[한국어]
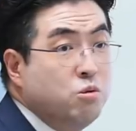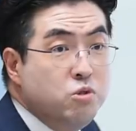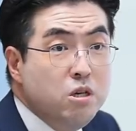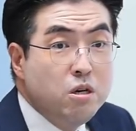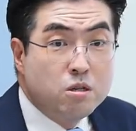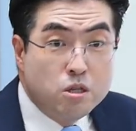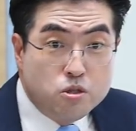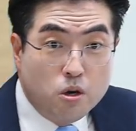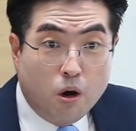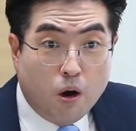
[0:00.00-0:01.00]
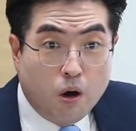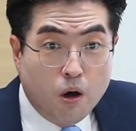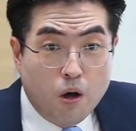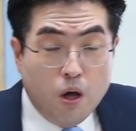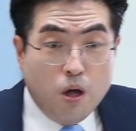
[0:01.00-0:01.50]
심지어는 있죠.
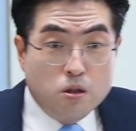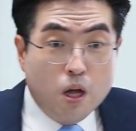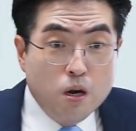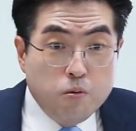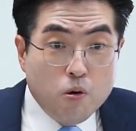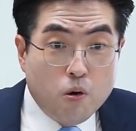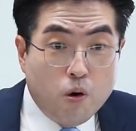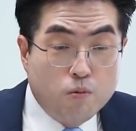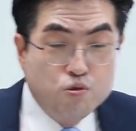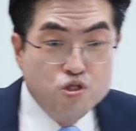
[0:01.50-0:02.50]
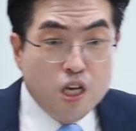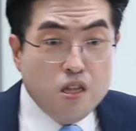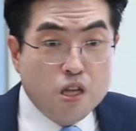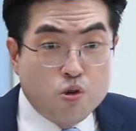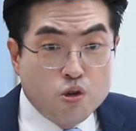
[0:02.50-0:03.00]
내를 보고
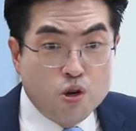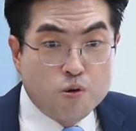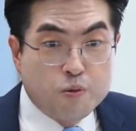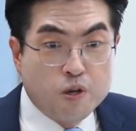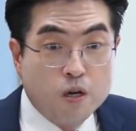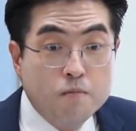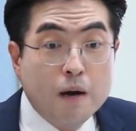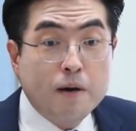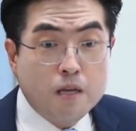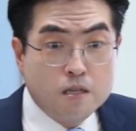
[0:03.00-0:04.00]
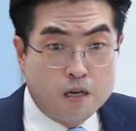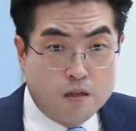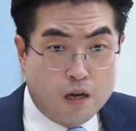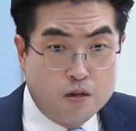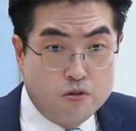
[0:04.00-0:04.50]
문재인 대통령으로부터 얼마
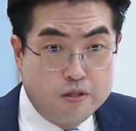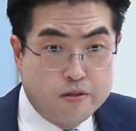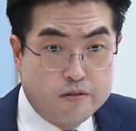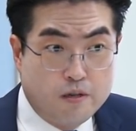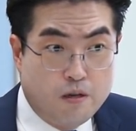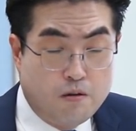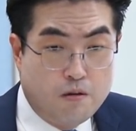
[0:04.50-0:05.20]
받았냐는 댓글도 있었어요.